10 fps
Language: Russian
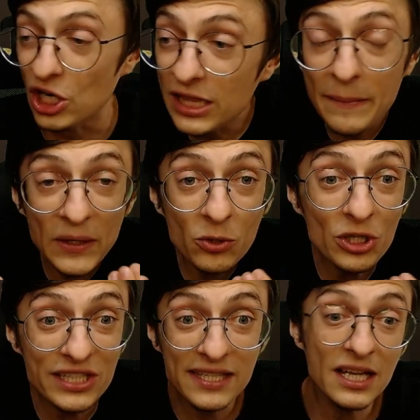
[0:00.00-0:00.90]
Это
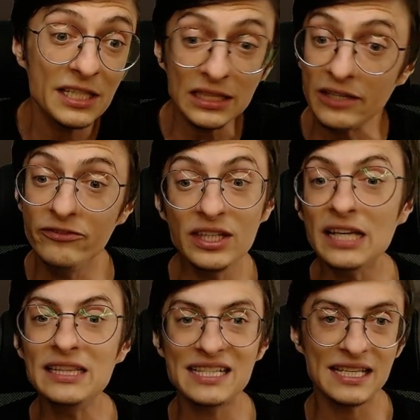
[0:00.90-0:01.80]
прикольное задание, это
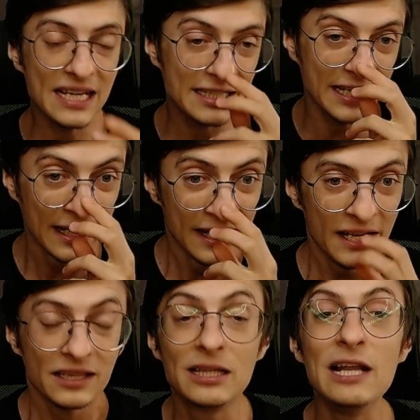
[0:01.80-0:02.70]
офигенное задание.
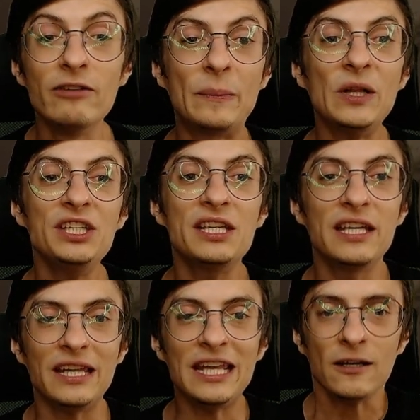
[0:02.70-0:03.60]
Для выполнения
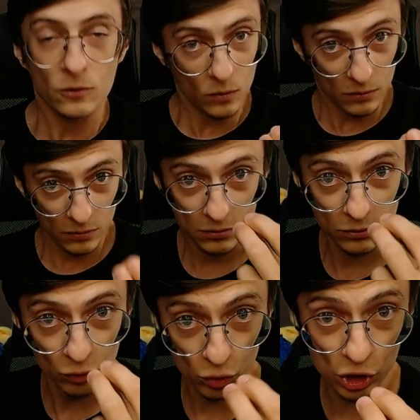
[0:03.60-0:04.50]
их
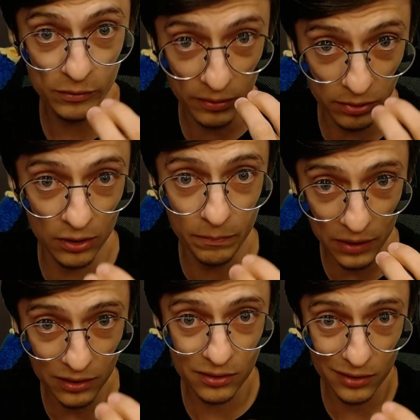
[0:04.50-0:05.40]
Нужно бы было
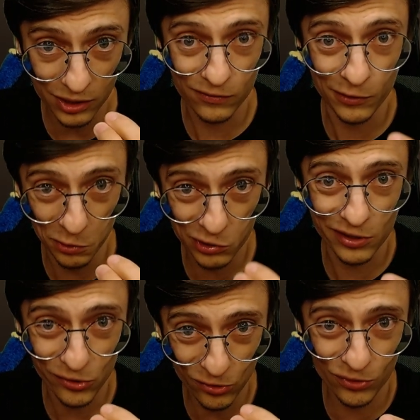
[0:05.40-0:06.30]
показать свою
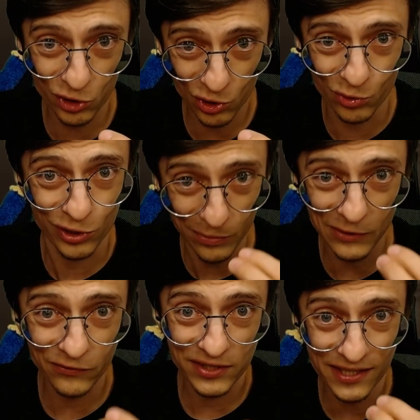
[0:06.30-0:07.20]
сноровочку и
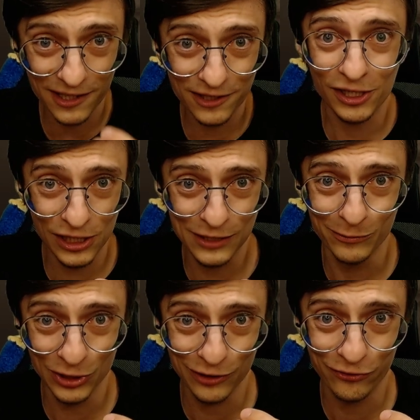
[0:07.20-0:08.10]
профессионализм
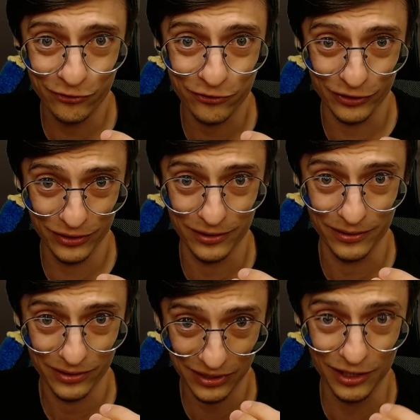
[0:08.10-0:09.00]
игры в э,
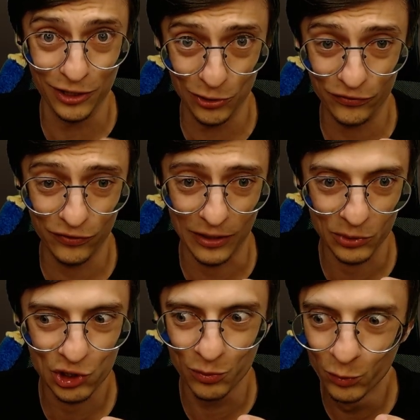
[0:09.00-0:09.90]
Standoff 2.
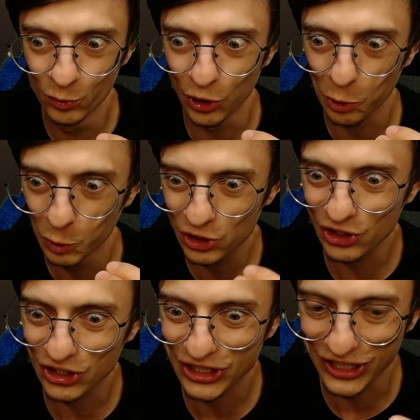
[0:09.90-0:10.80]
Почему-то
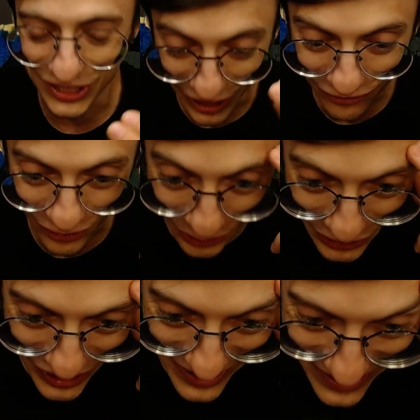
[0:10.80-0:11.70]
хочется сказать в
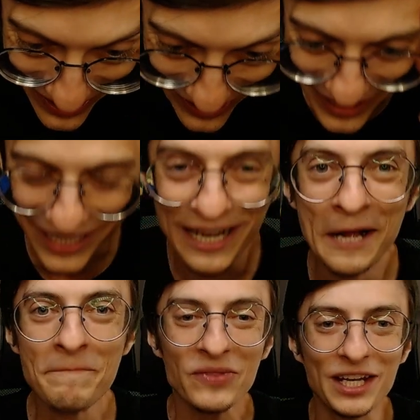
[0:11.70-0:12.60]
Counter-Strike.
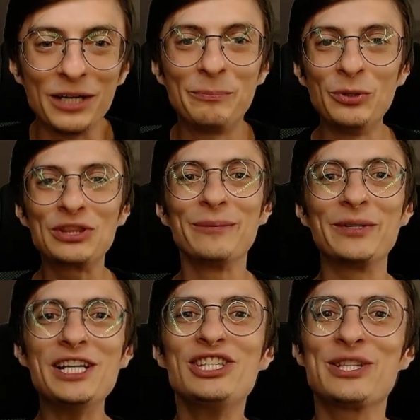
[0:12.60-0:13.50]
Как будто бы
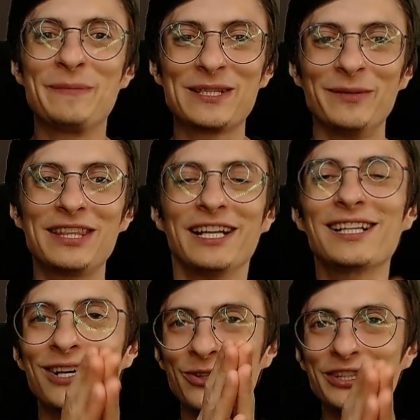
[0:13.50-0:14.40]
я сейчас посмотрел
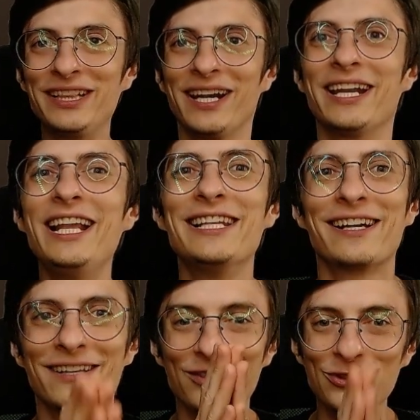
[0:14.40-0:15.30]
какой-то
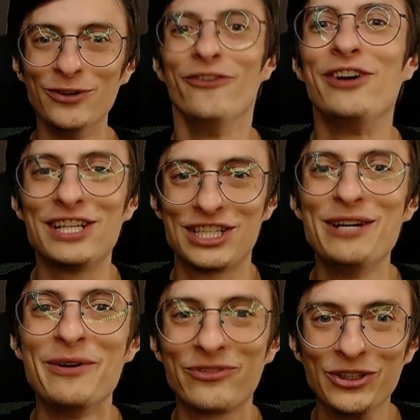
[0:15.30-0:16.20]
трейлер нового
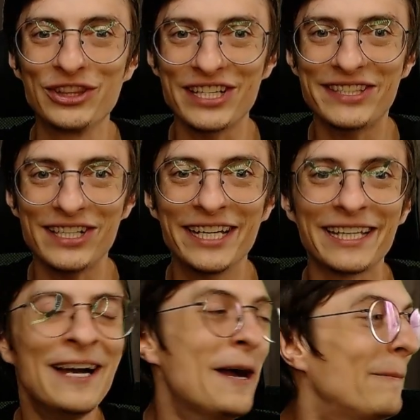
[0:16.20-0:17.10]
режима в
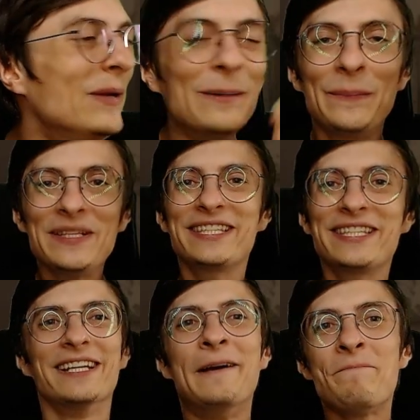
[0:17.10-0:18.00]
Counter-Strike. Блин,
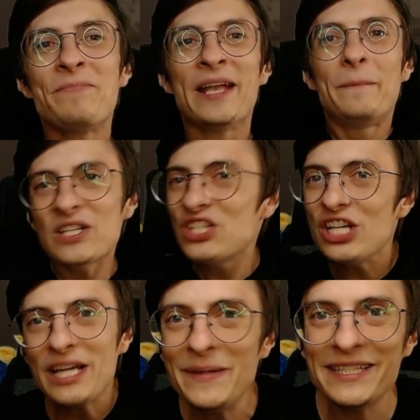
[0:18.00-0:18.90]
пацаны,
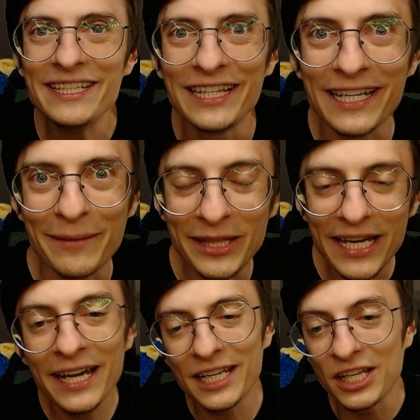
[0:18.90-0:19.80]
пишите обязательно
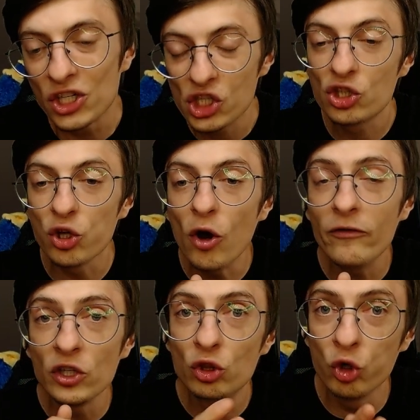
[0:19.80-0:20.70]
комментарии, что
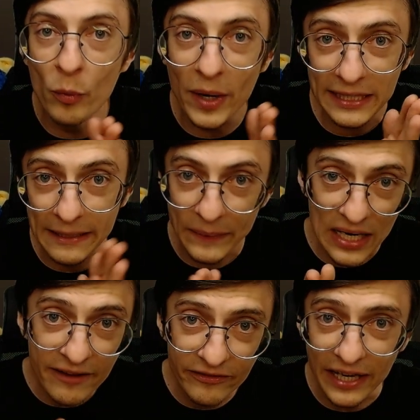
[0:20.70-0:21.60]
вы думаете,
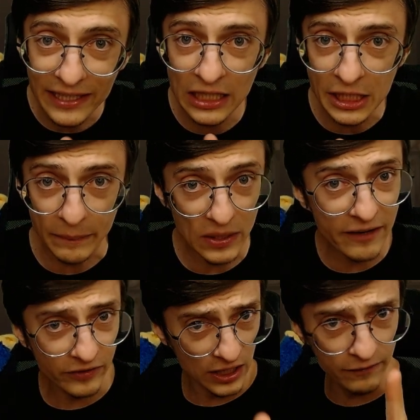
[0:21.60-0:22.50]
прав я или не
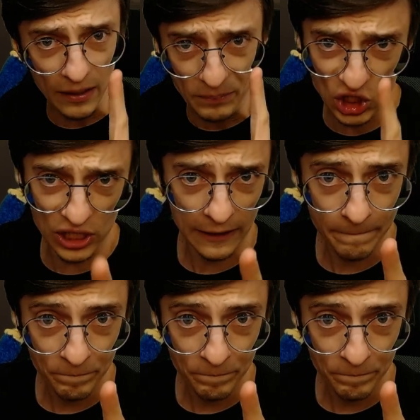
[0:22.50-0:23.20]
прав и вообще.